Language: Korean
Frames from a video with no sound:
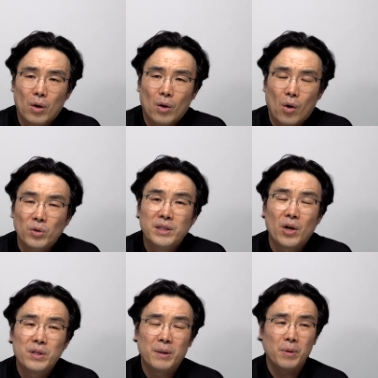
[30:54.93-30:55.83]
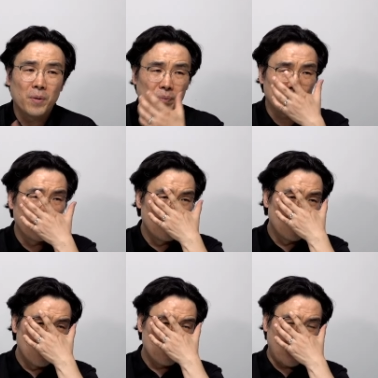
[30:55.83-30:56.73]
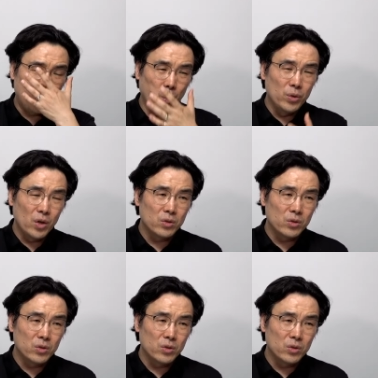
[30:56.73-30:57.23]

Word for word: 언제였냐면 대통령